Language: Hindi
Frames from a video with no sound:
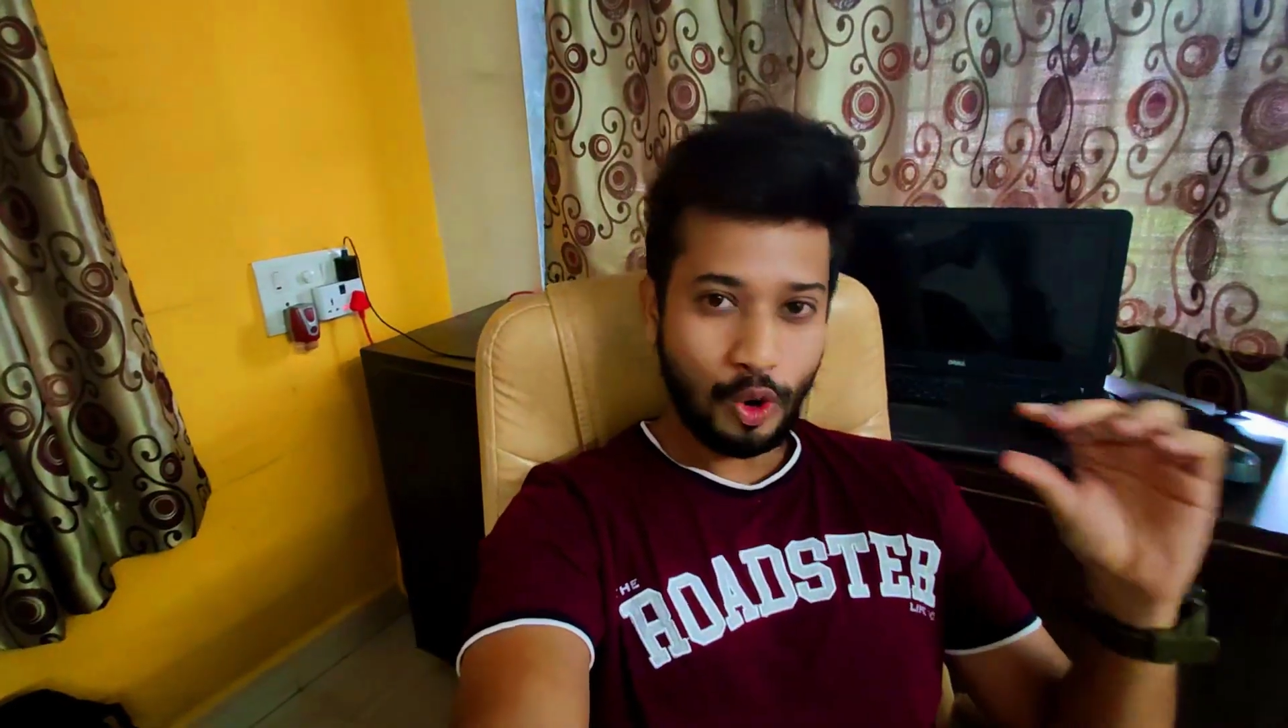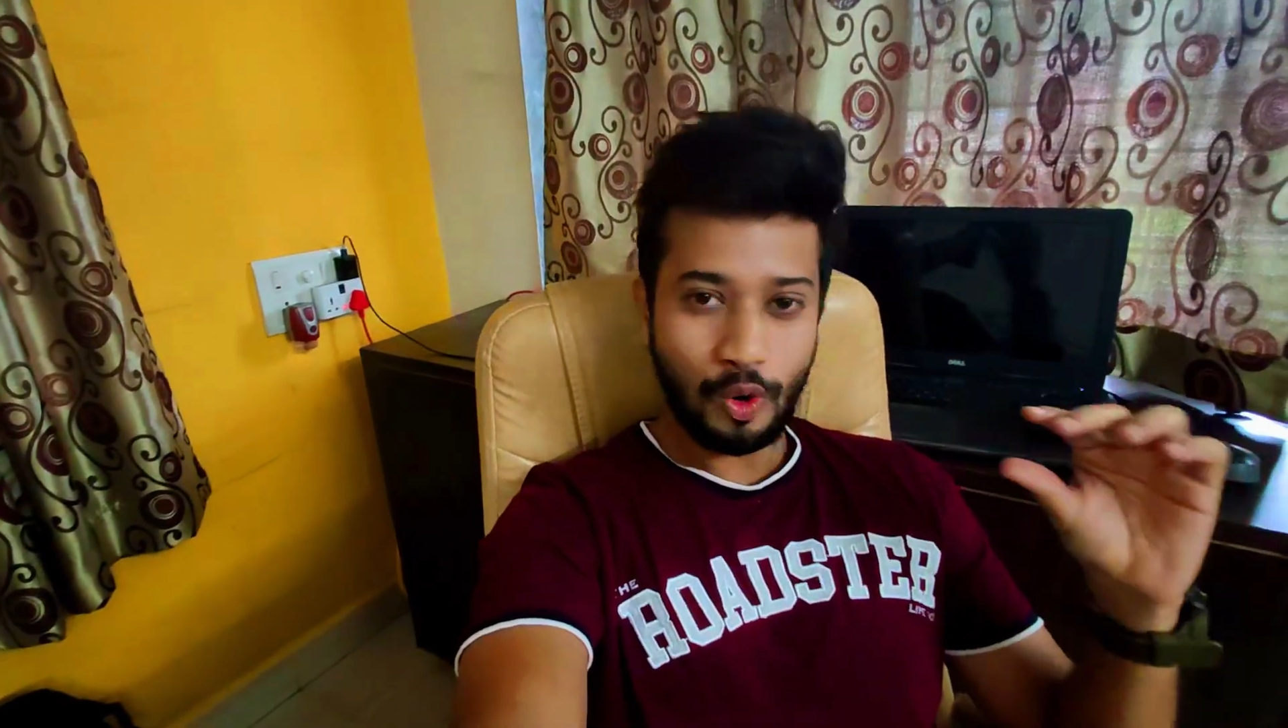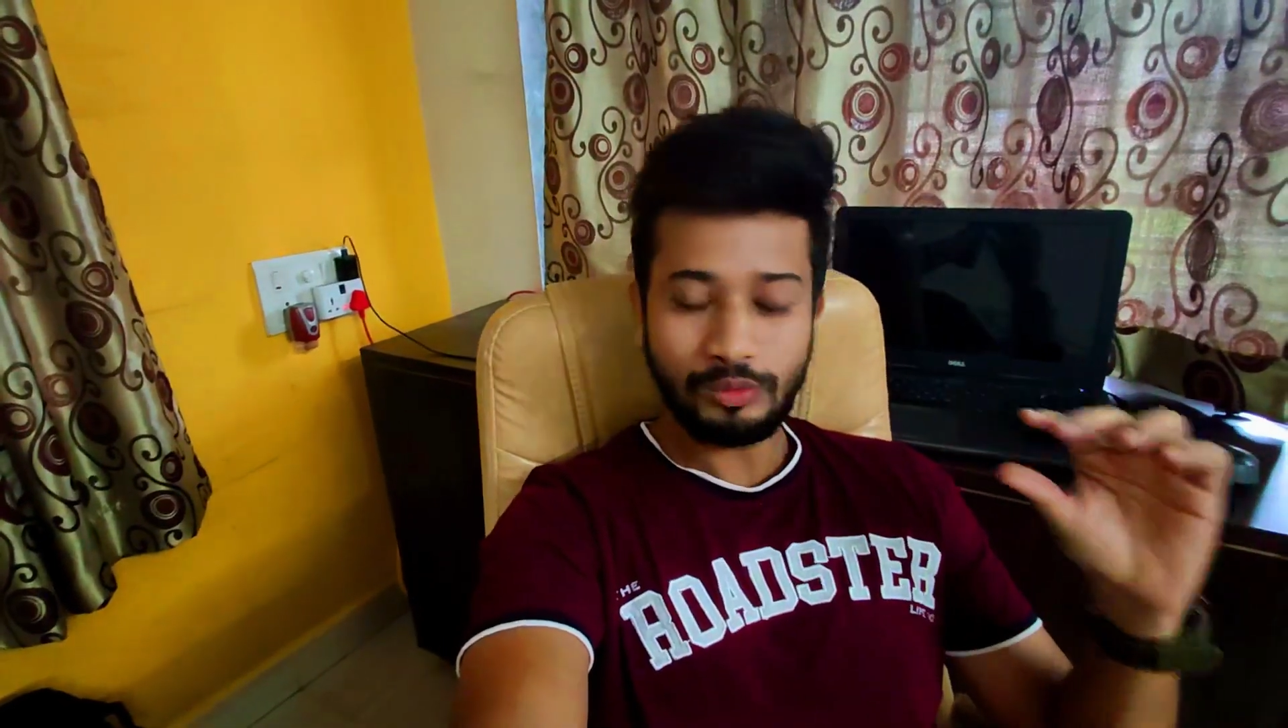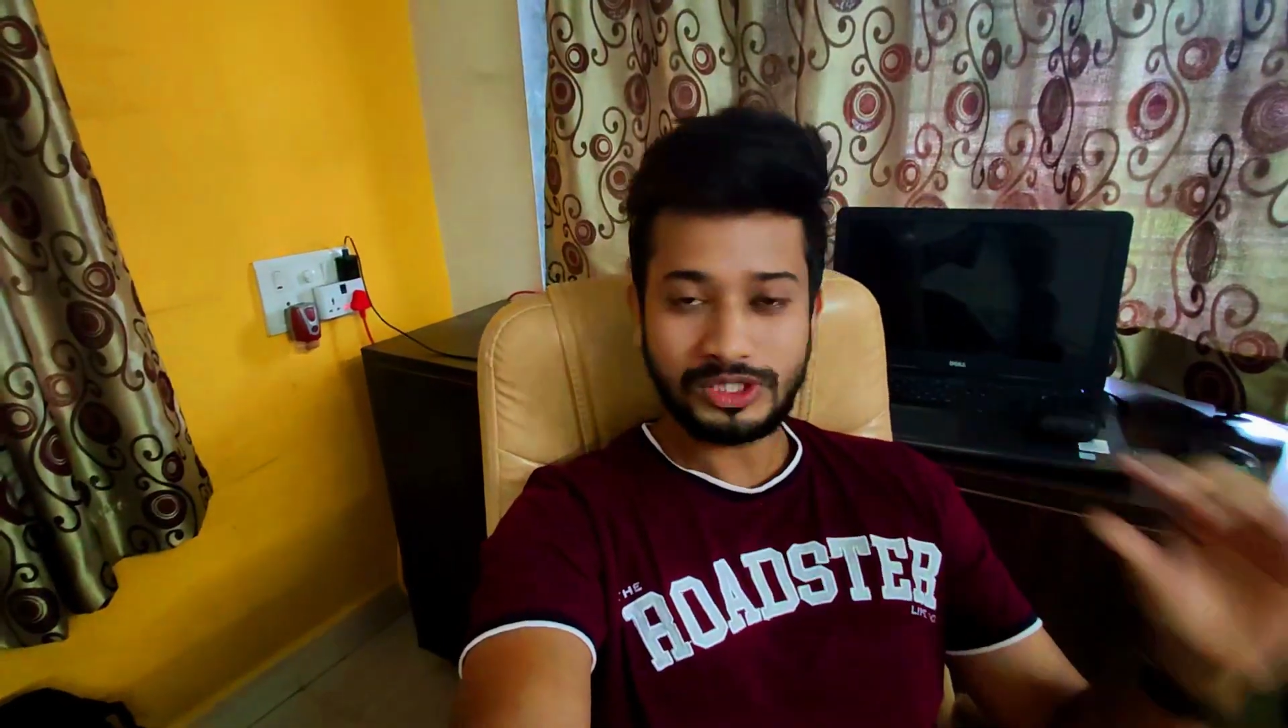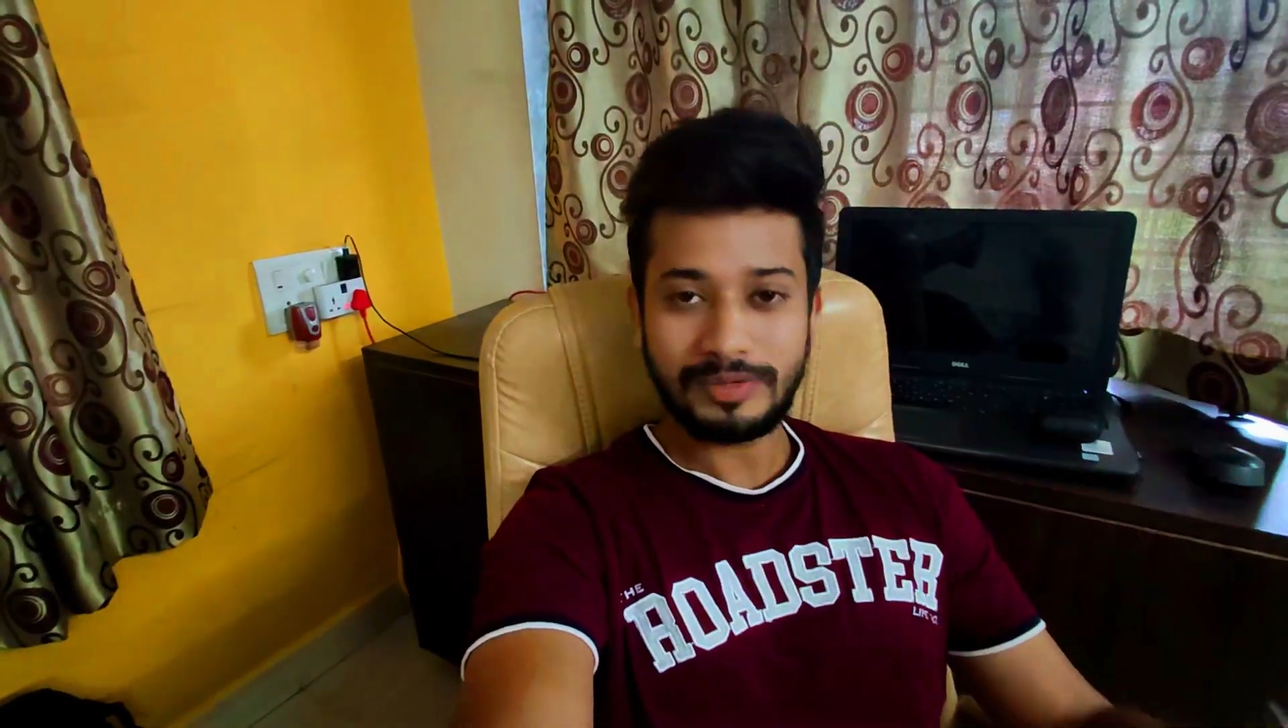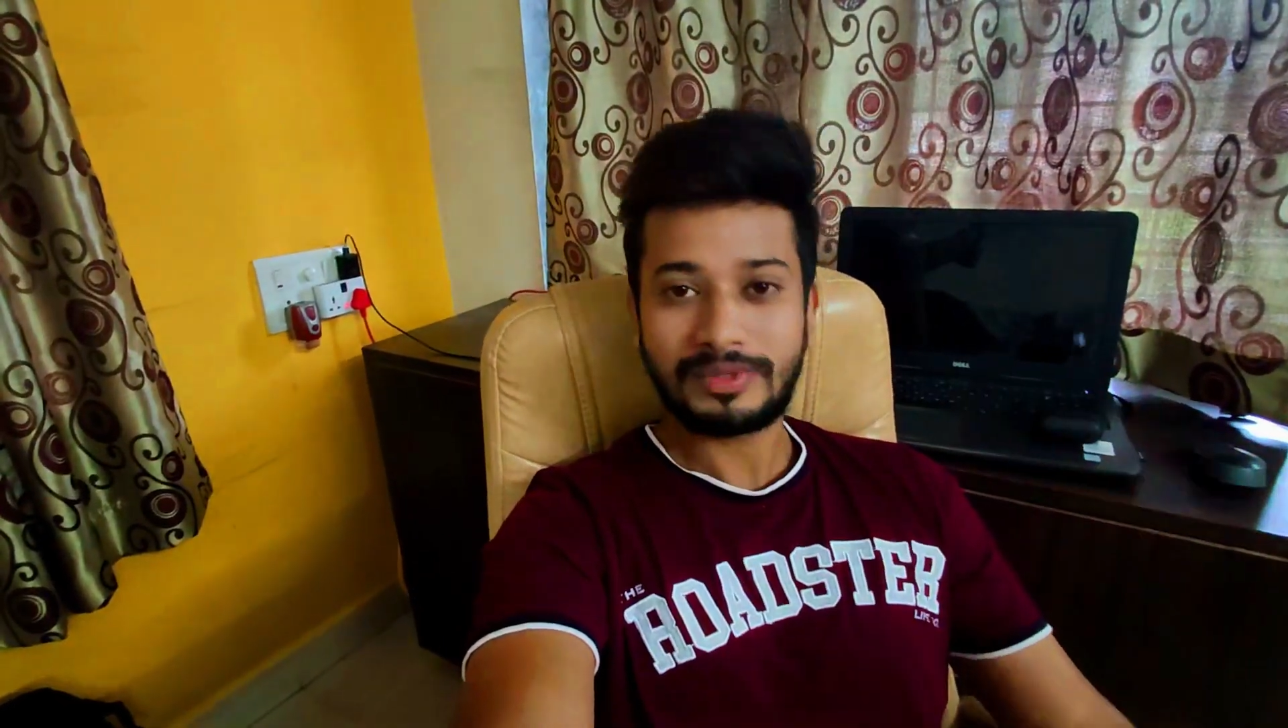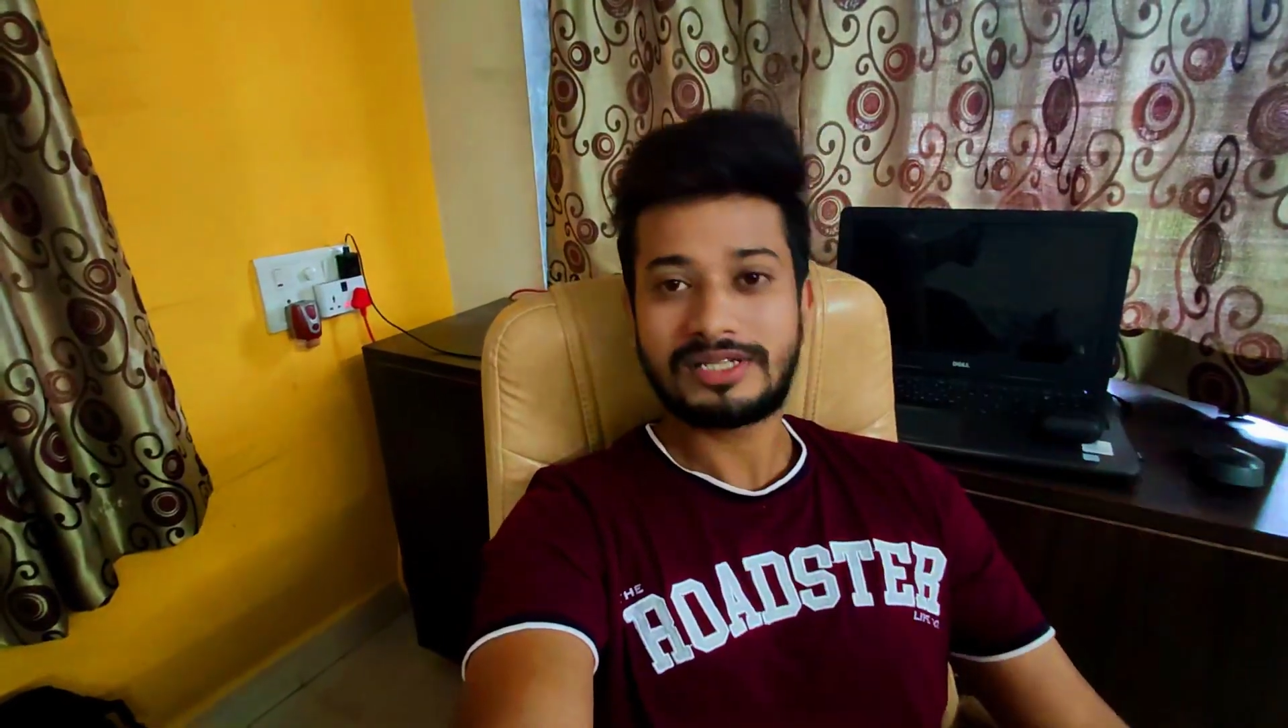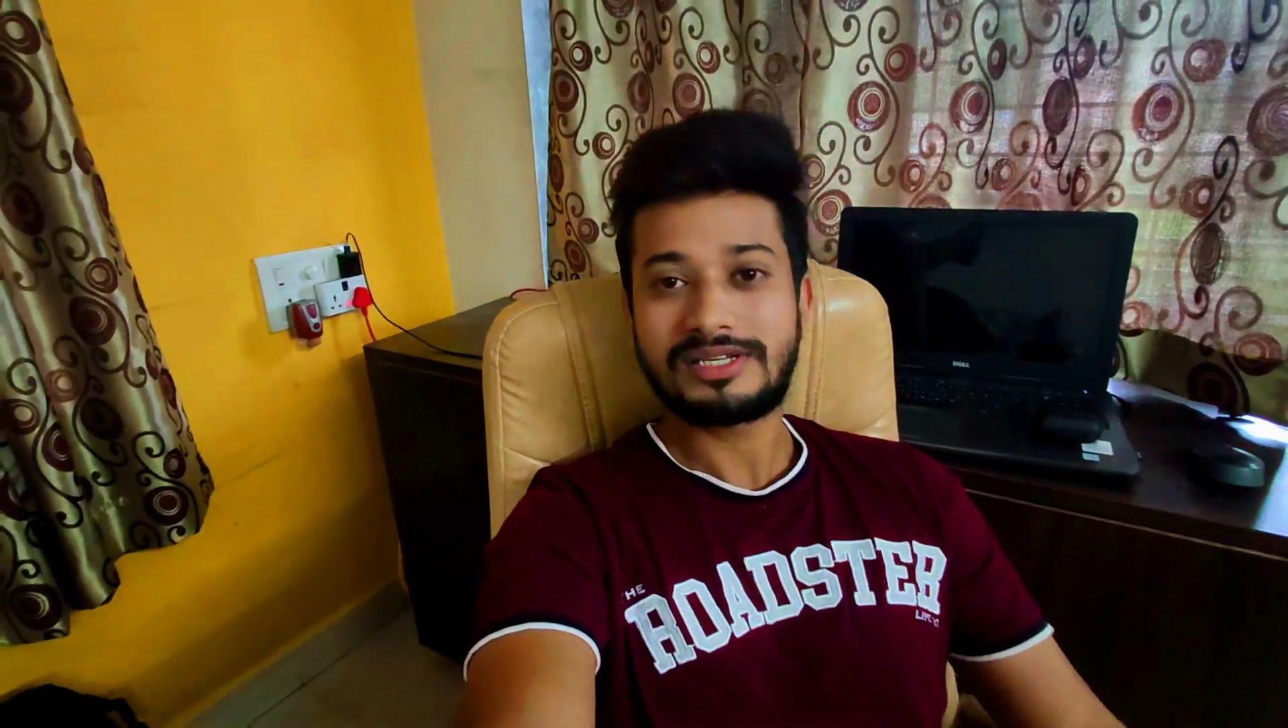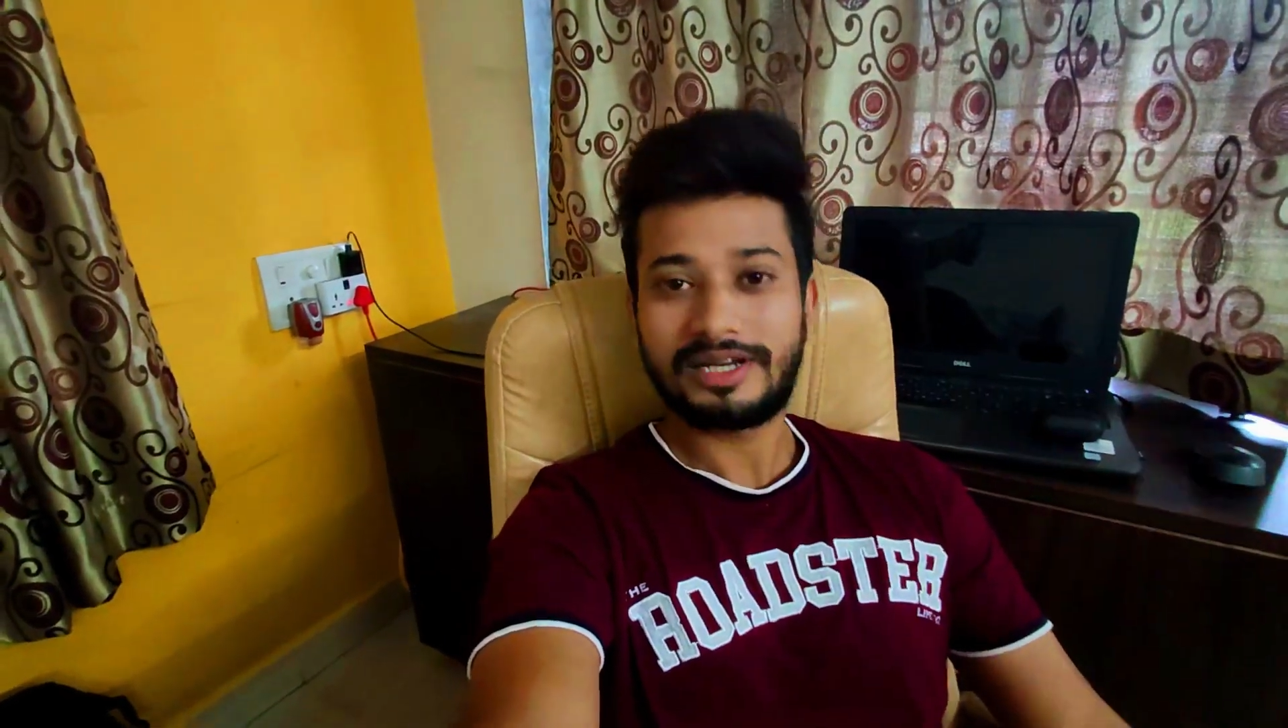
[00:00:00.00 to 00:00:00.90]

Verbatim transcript: होम जिम का